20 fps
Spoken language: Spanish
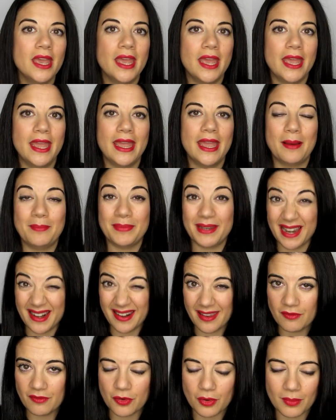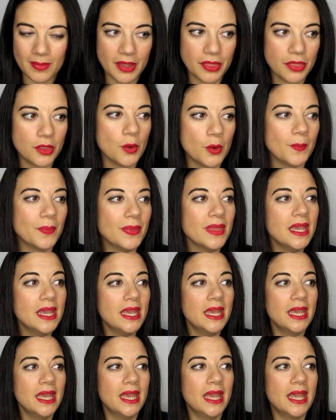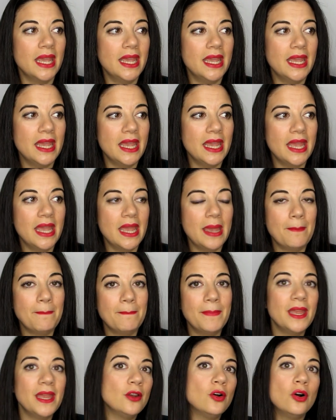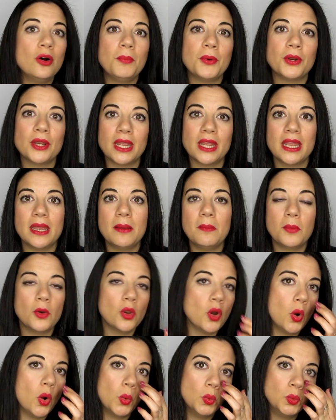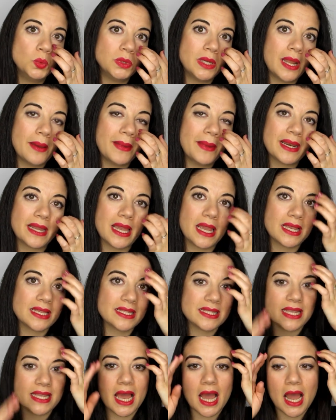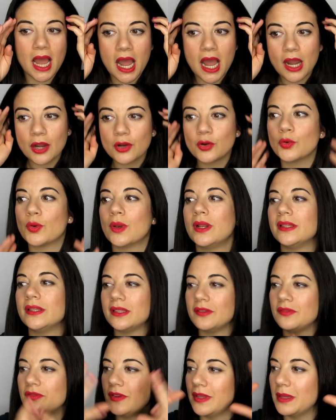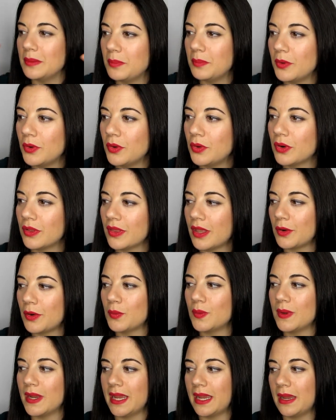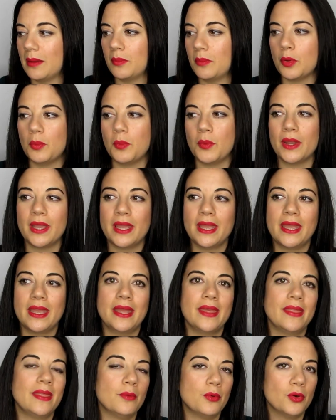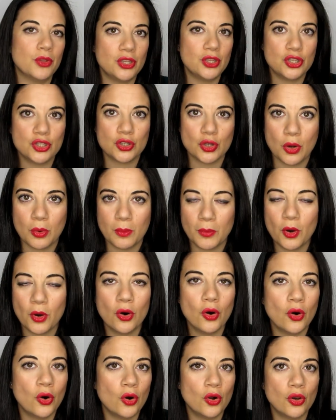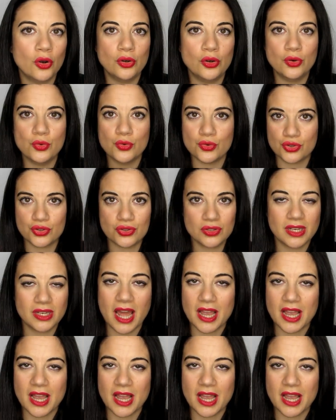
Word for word: eh, ampliar la información. Eh, pero, por ejemplo, una marca que sea cruelty free, por dar un ejemplo, pues The Body Shop o Lush,